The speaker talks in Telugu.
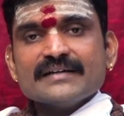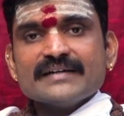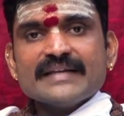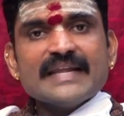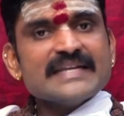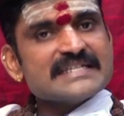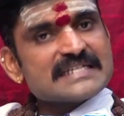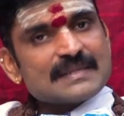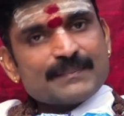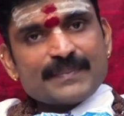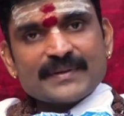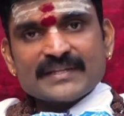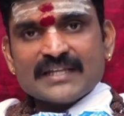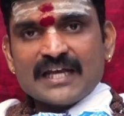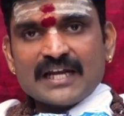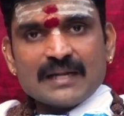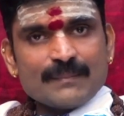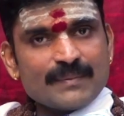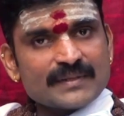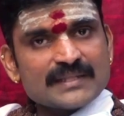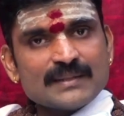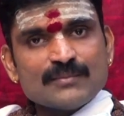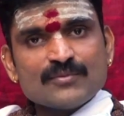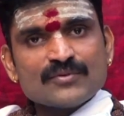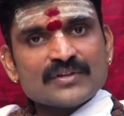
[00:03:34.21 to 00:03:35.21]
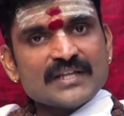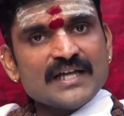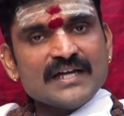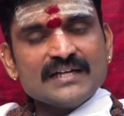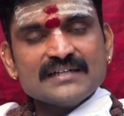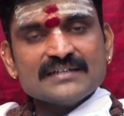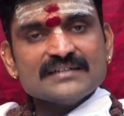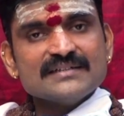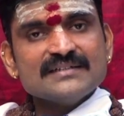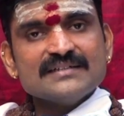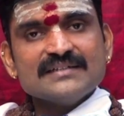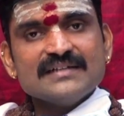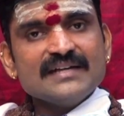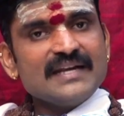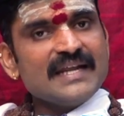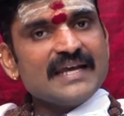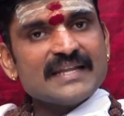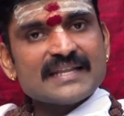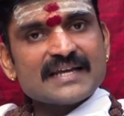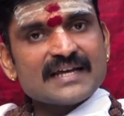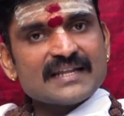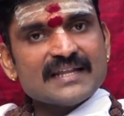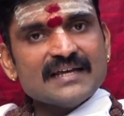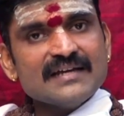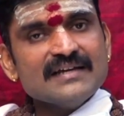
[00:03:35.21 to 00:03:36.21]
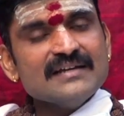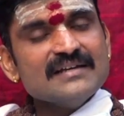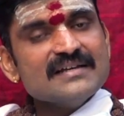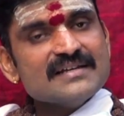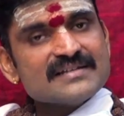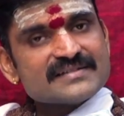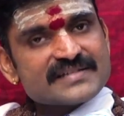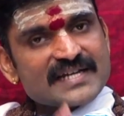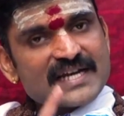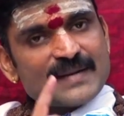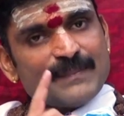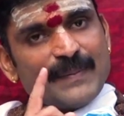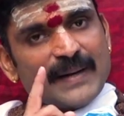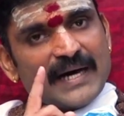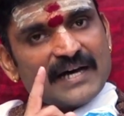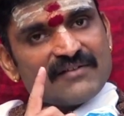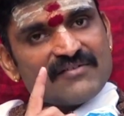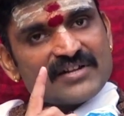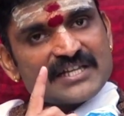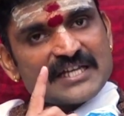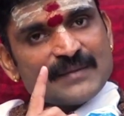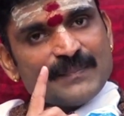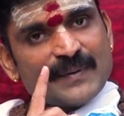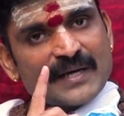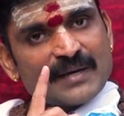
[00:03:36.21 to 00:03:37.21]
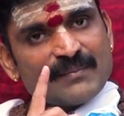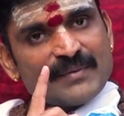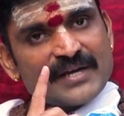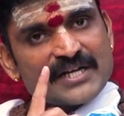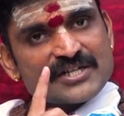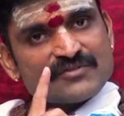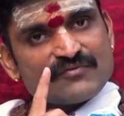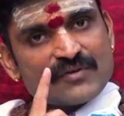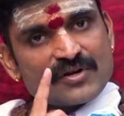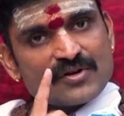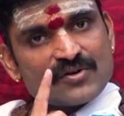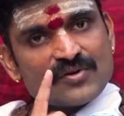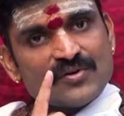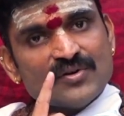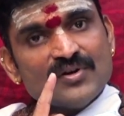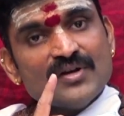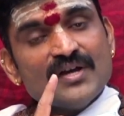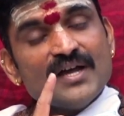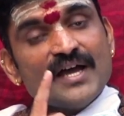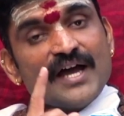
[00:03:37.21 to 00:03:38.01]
నేను చెప్పింది నాలు అబద్ధం ఉందా లేదు కదా శ్రీ పార్వతీ పరమేశ్వరులు